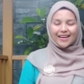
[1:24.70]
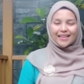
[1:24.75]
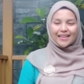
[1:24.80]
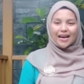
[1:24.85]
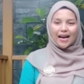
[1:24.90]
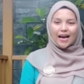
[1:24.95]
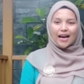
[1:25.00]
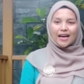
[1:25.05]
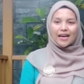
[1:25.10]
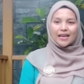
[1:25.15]

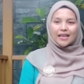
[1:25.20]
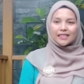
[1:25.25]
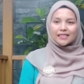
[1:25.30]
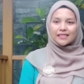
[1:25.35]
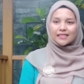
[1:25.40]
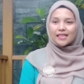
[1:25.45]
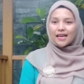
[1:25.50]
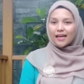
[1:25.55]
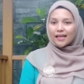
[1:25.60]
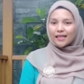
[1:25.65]
Nah,
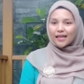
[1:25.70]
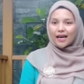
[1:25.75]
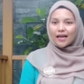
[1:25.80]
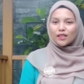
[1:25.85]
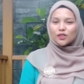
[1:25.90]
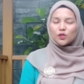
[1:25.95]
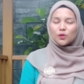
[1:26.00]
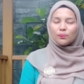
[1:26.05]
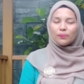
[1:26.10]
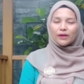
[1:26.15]

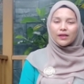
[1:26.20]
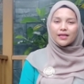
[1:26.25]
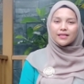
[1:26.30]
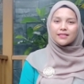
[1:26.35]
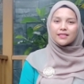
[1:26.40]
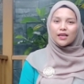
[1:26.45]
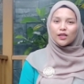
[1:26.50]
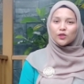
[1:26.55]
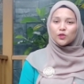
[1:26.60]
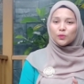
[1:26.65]
sedangkan
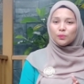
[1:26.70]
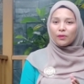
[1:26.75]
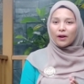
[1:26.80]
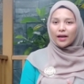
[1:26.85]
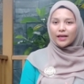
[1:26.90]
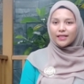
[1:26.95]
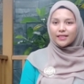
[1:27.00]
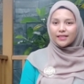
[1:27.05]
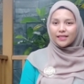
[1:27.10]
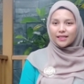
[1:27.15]
Kupedes dan
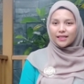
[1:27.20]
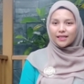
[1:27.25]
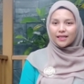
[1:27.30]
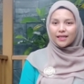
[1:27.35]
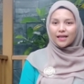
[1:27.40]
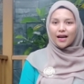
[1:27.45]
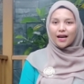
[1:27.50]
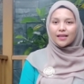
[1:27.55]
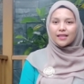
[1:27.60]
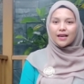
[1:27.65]
Kupra
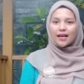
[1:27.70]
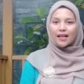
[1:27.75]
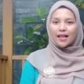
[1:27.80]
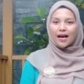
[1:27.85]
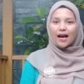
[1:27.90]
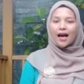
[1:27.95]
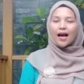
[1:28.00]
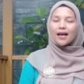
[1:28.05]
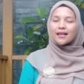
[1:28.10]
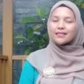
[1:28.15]
ini
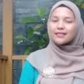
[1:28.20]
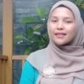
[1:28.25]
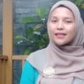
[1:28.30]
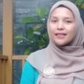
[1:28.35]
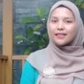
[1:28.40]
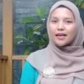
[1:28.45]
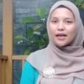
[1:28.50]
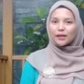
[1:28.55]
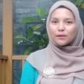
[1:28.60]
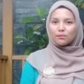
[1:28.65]
adalah
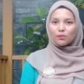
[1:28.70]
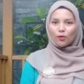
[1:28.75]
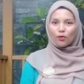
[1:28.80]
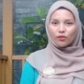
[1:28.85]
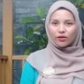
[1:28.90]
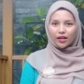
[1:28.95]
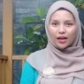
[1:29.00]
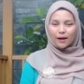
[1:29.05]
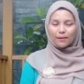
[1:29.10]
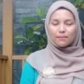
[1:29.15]
asli dari
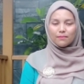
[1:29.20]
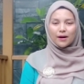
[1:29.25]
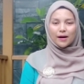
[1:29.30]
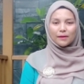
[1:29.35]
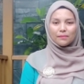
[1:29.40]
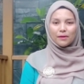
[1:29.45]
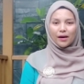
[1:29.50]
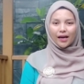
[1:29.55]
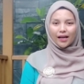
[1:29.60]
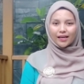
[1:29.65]
program
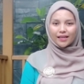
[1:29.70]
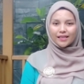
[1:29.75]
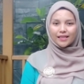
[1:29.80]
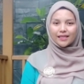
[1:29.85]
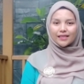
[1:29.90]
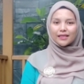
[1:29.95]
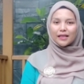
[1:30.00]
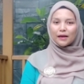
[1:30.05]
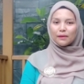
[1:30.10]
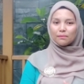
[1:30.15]
Bank
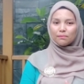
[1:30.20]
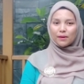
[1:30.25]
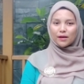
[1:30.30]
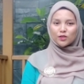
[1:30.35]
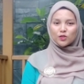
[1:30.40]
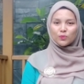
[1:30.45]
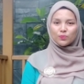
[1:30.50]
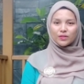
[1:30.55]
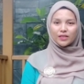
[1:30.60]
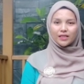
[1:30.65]
BRI
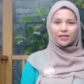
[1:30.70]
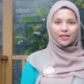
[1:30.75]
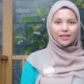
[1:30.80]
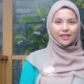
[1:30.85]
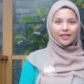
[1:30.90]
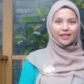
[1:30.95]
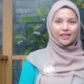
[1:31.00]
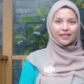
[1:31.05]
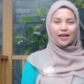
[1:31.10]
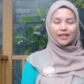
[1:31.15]
tanpa
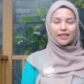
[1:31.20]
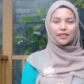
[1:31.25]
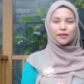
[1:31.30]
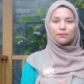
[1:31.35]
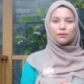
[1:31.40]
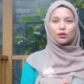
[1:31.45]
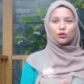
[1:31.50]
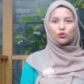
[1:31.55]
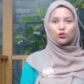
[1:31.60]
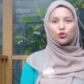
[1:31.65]
subsidi. Nah,
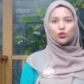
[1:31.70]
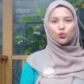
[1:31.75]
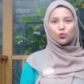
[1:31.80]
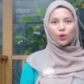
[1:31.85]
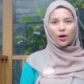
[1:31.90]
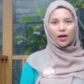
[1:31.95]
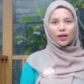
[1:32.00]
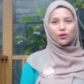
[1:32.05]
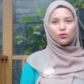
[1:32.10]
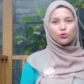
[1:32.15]
ini
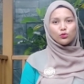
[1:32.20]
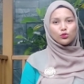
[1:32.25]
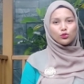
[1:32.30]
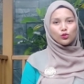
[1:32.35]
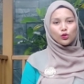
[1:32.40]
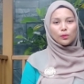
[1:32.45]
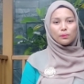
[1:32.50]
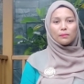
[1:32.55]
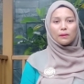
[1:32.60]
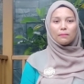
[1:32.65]
bertujuan
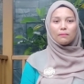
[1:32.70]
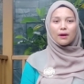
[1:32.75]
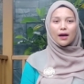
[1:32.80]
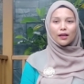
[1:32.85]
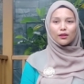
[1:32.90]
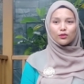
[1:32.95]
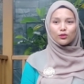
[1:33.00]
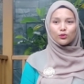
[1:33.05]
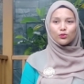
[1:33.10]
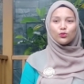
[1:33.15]
untuk
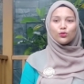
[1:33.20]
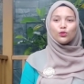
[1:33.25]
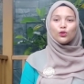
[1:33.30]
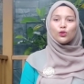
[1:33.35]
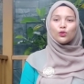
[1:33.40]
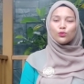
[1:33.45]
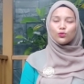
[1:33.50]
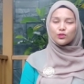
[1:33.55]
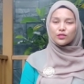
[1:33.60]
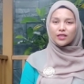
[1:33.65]
membantu
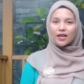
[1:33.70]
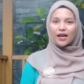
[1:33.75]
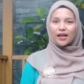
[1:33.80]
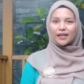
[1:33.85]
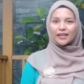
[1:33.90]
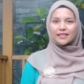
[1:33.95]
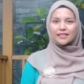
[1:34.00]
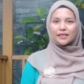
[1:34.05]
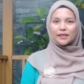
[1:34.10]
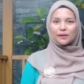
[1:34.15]

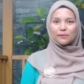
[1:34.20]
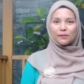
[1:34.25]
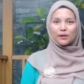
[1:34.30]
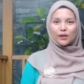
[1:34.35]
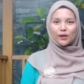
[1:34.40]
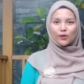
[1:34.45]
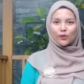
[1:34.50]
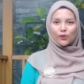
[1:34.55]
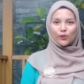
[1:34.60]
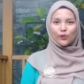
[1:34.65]
usaha kecil
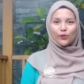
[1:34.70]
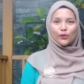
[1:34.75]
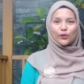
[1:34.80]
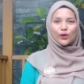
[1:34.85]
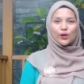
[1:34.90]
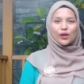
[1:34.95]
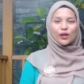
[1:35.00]
mikro